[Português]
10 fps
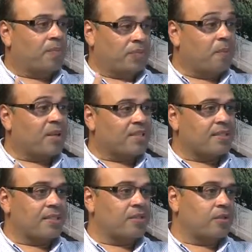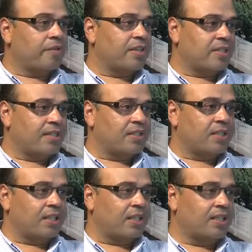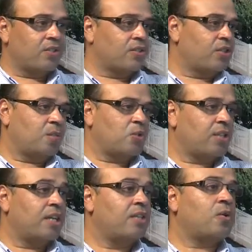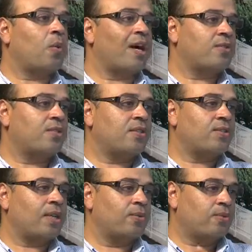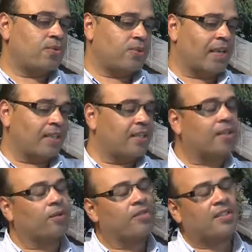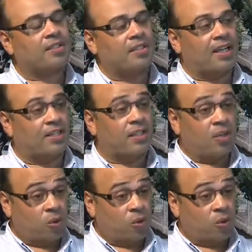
são parceiras da Universidade Tiradentes, nós temos cerca de 400 alunos aqui na universidade,